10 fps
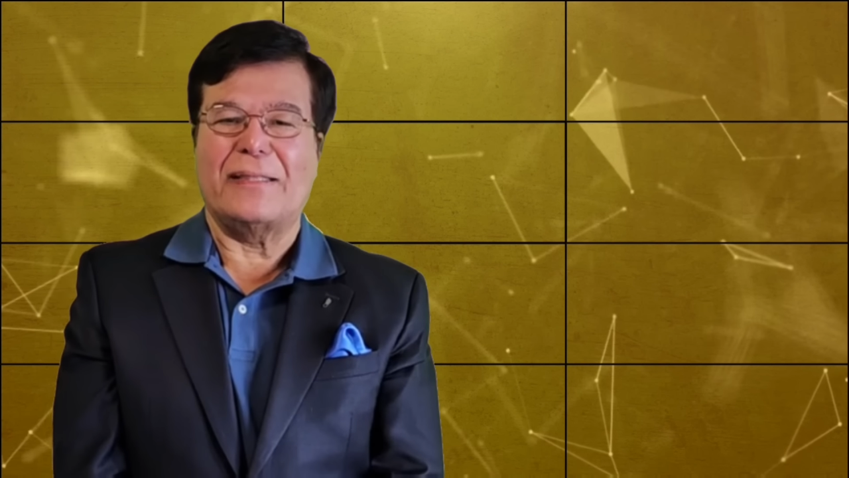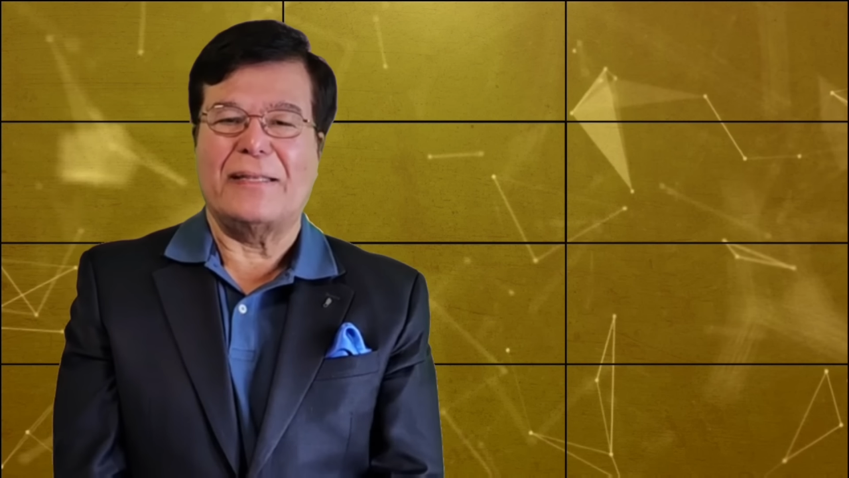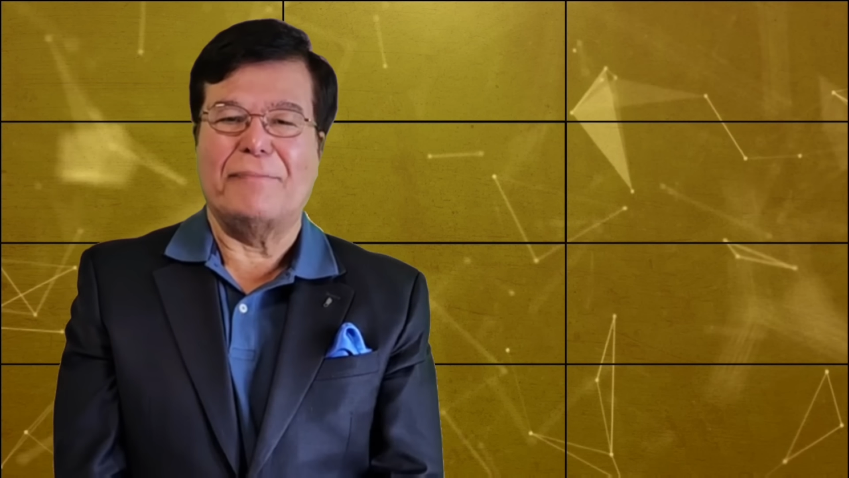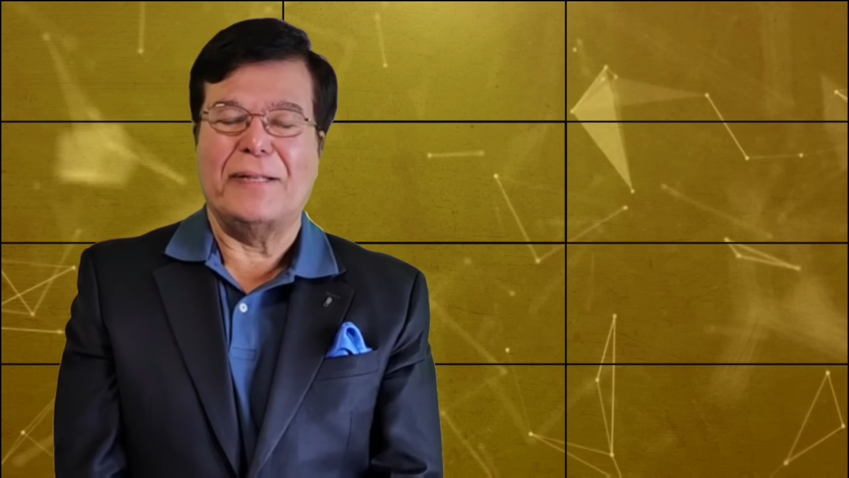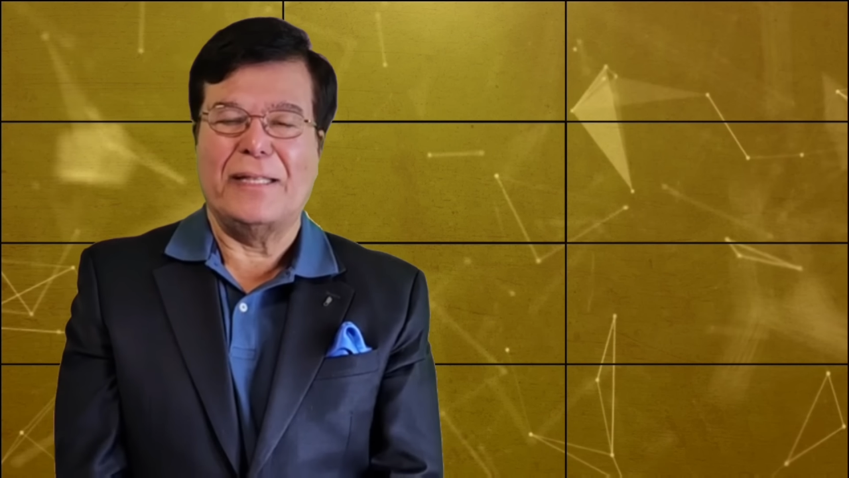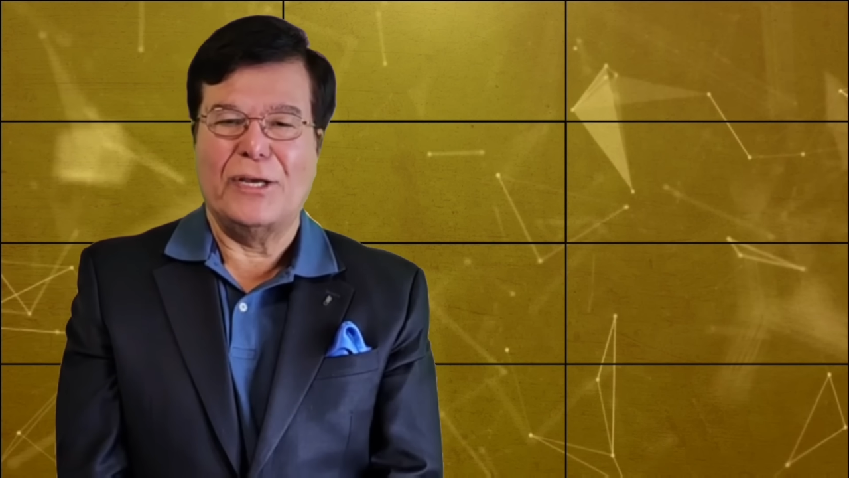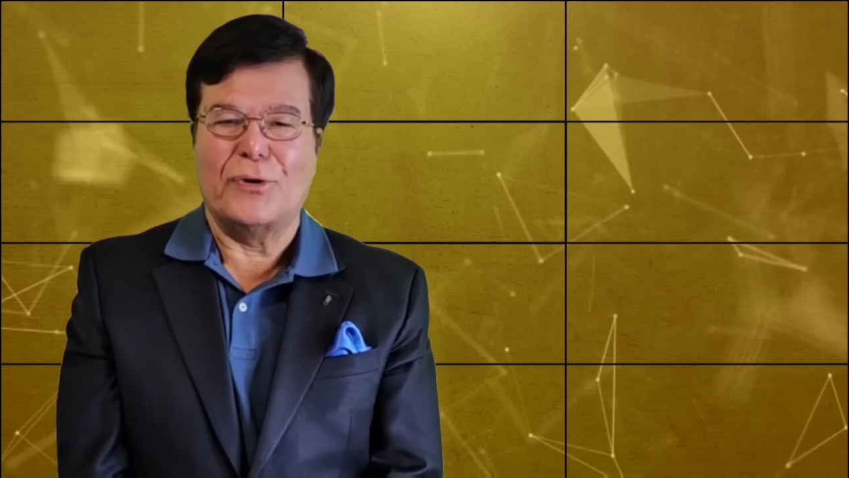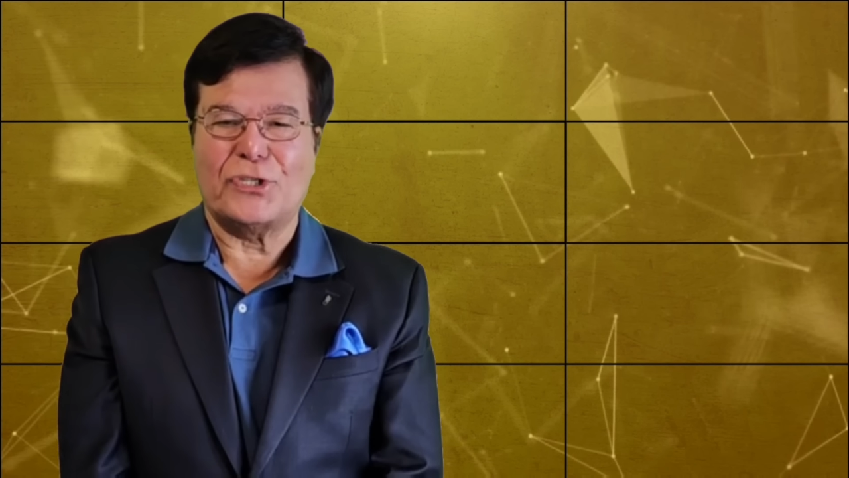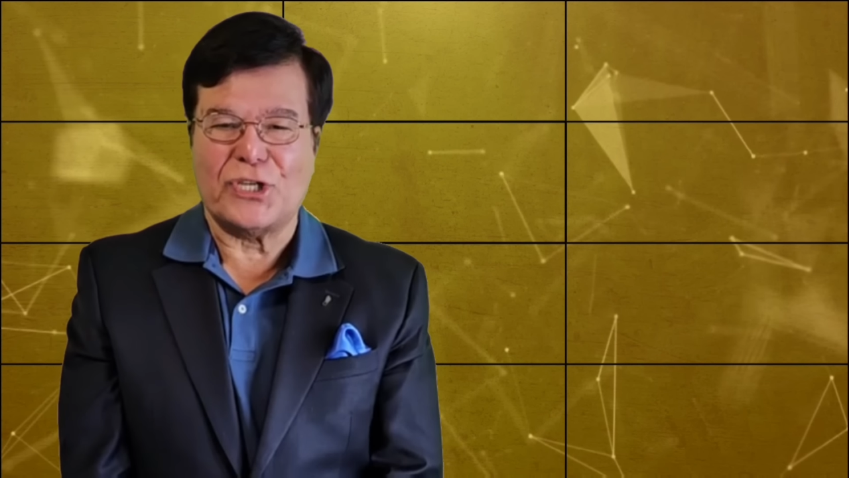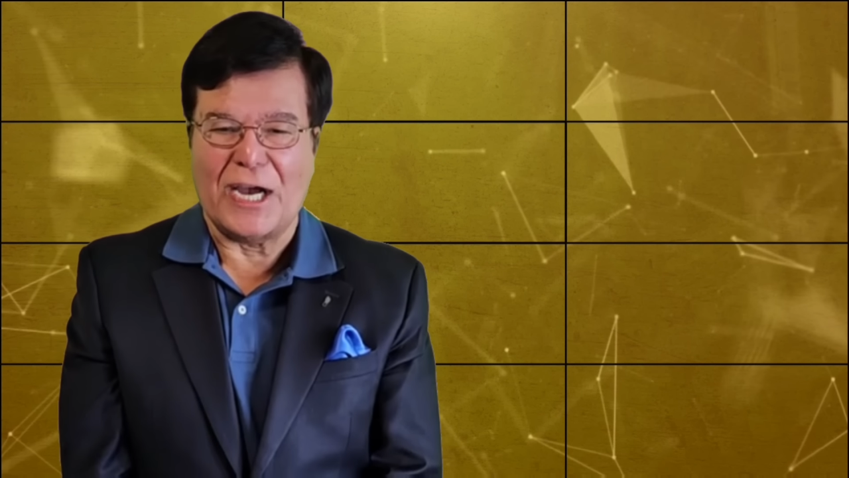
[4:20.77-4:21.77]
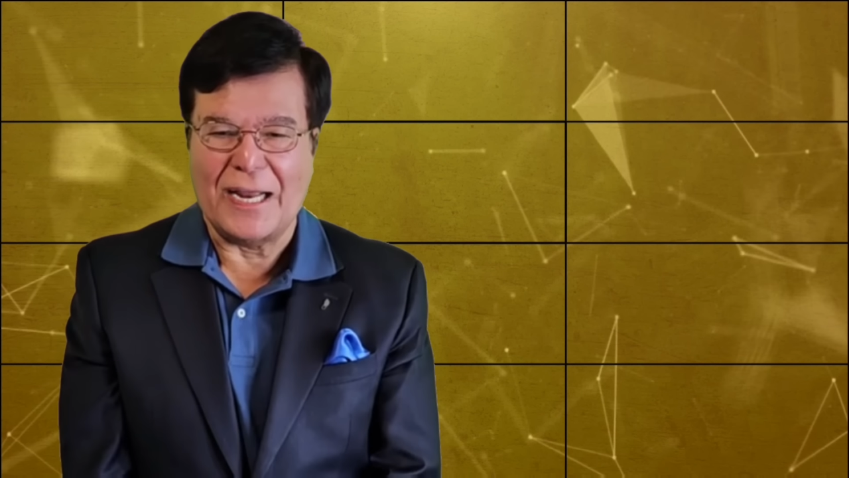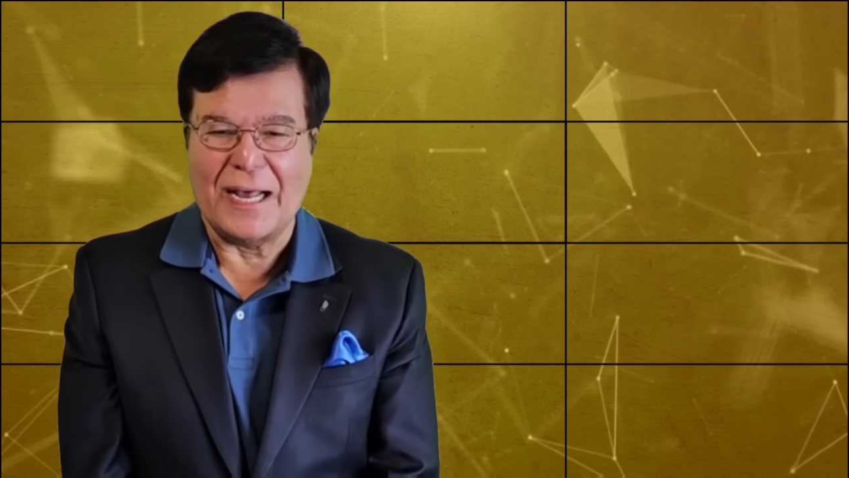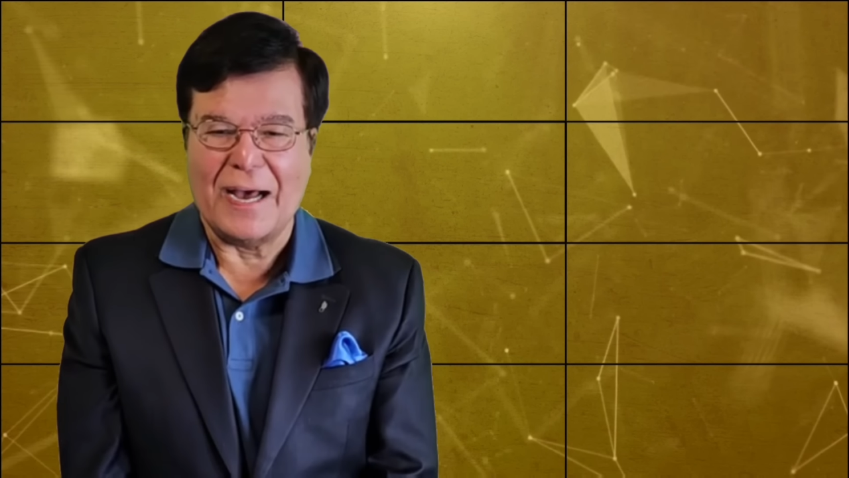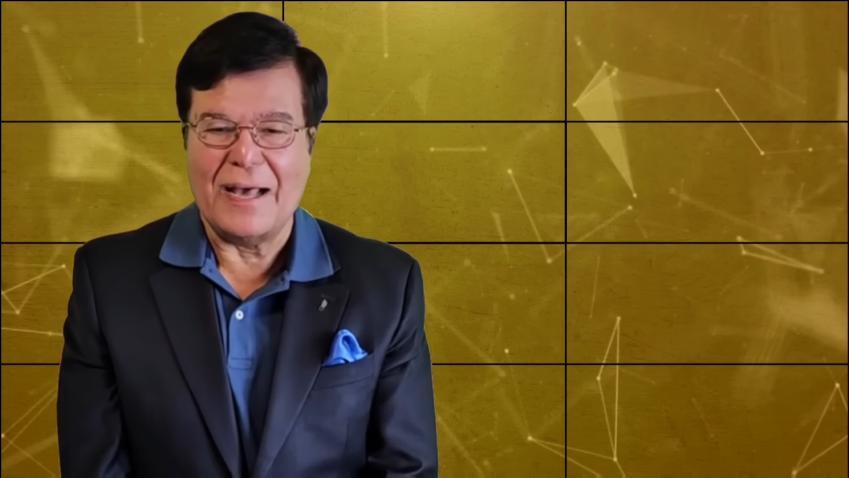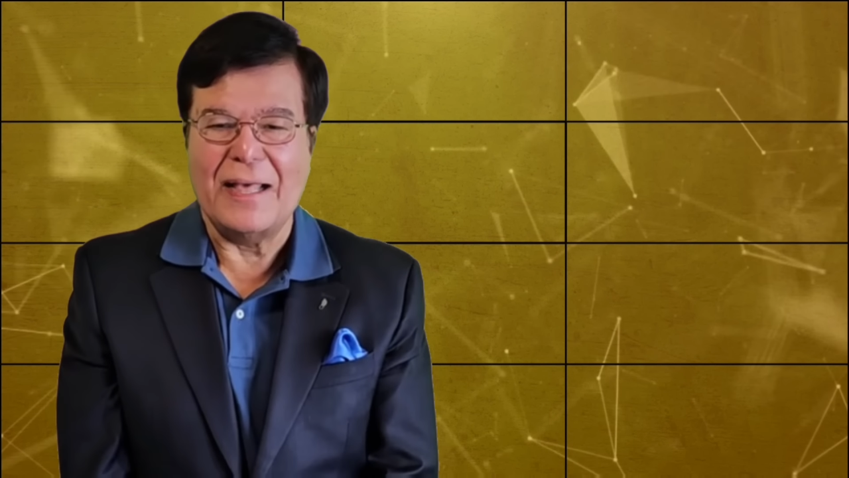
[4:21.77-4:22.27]
নেতৃবৃন্দেও চায়
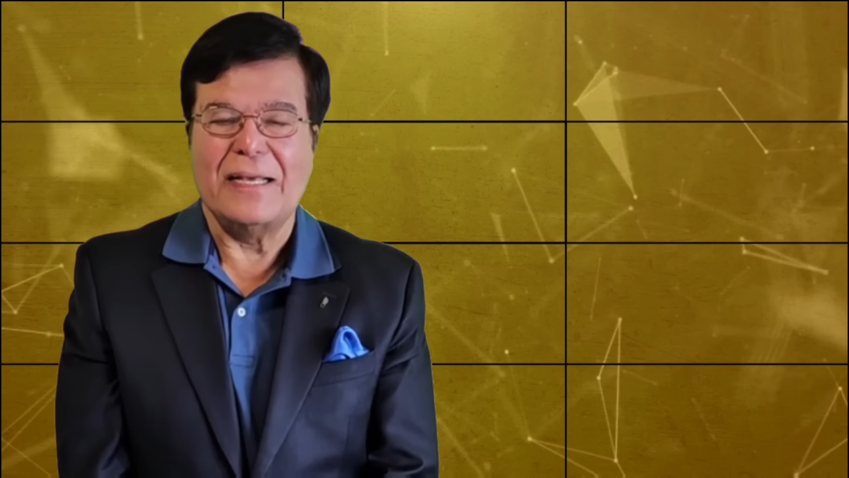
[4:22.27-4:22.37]
না